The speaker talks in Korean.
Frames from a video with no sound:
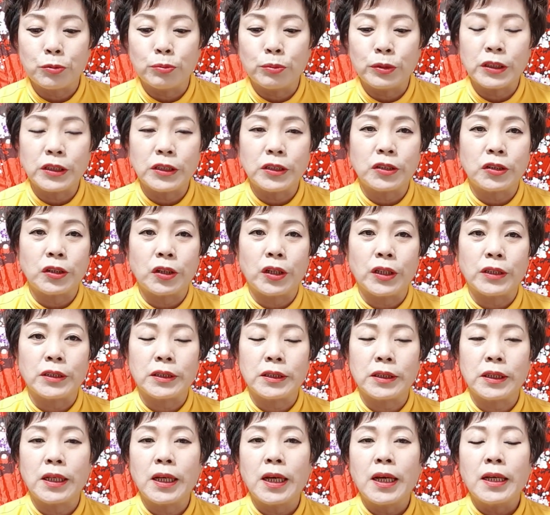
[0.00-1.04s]

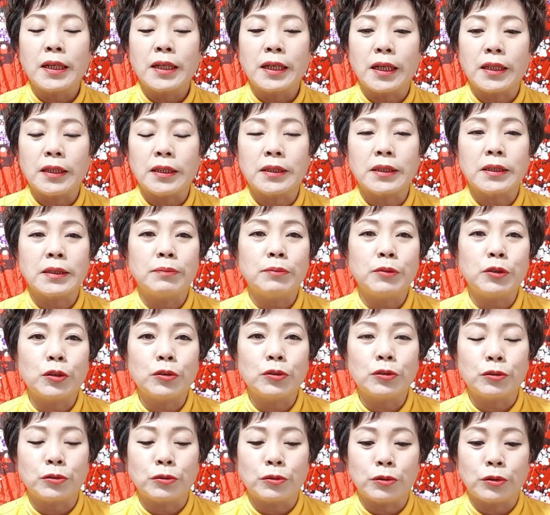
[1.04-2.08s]
움직이셔야지 괜히
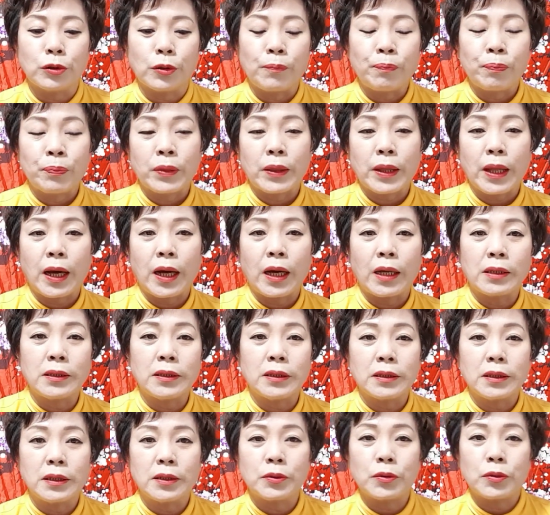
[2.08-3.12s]
금전수 내가
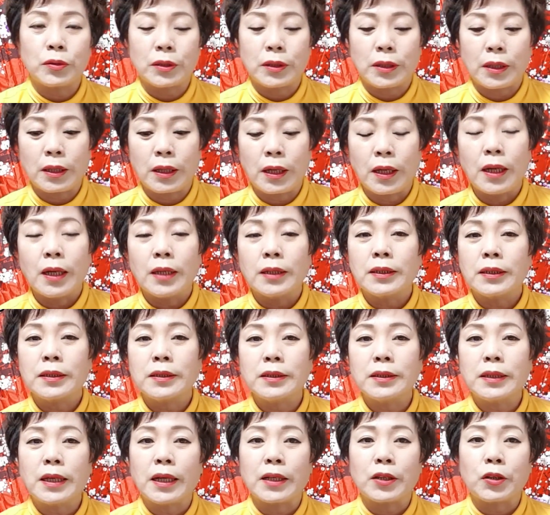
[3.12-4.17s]
이렇게 저렇게
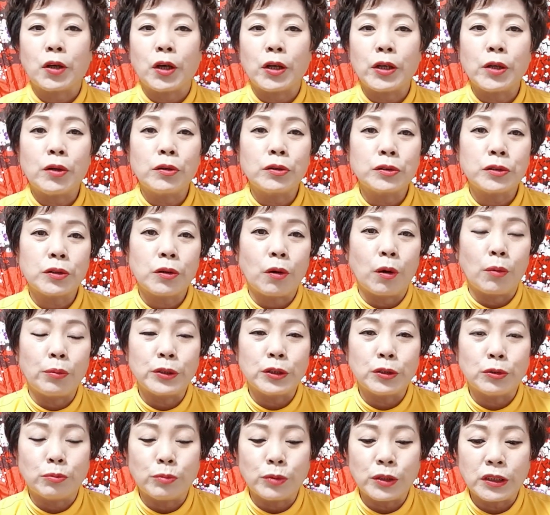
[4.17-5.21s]
크게 계획성 없이
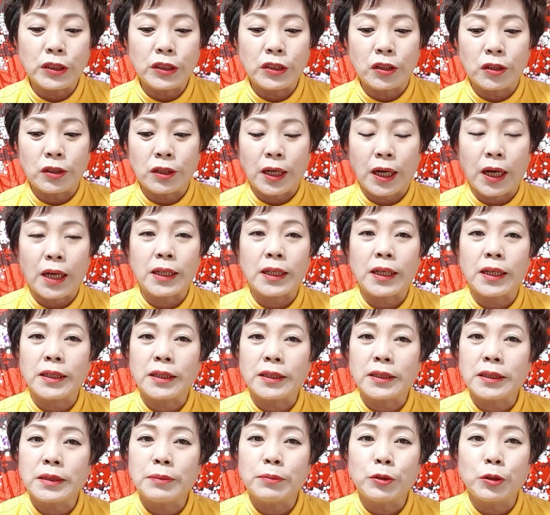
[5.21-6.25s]
움직이셨다간 괜히
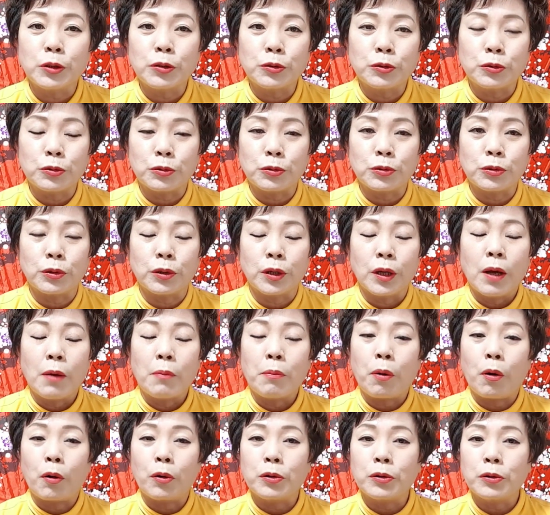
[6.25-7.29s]
금전수로
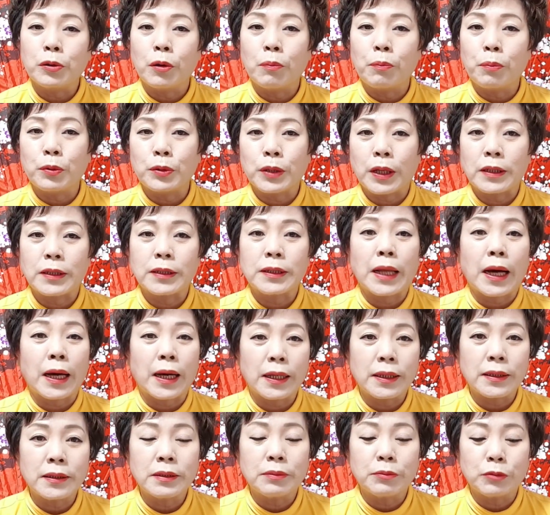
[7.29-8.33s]
버는 것보다는
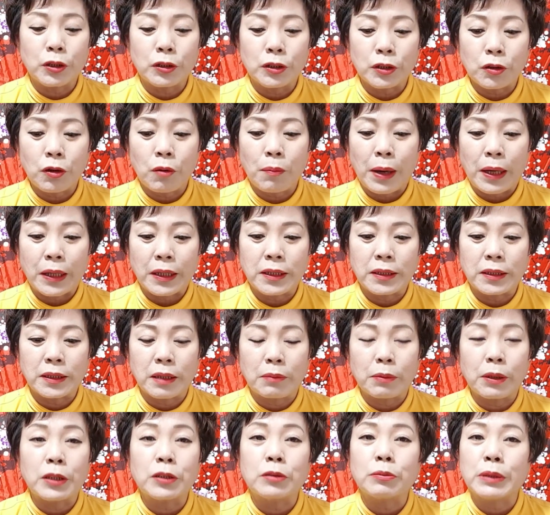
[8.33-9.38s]
나가는 금전이 더 많기
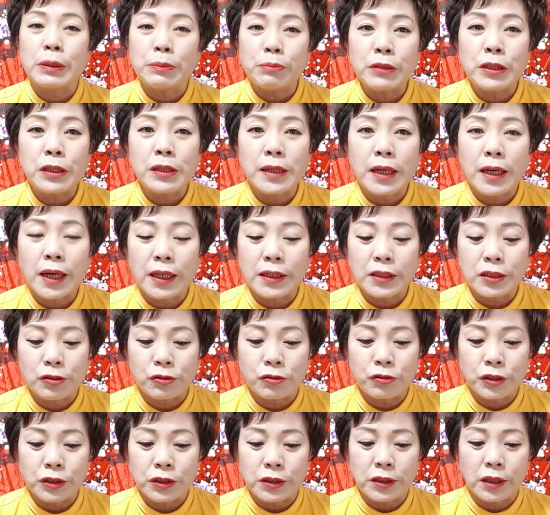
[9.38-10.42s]
때문에 좀 힘들게 가실 수
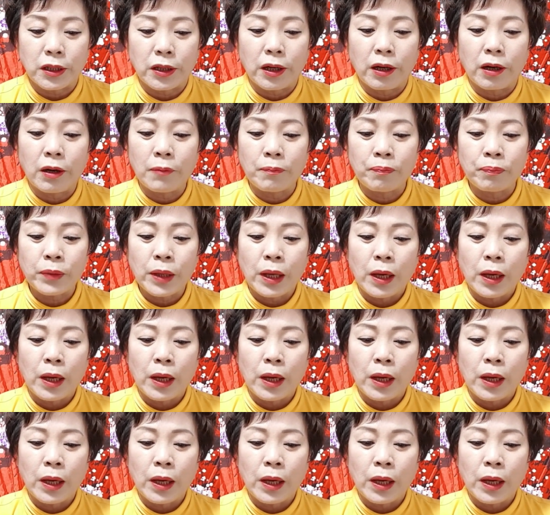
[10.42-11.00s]
있어요.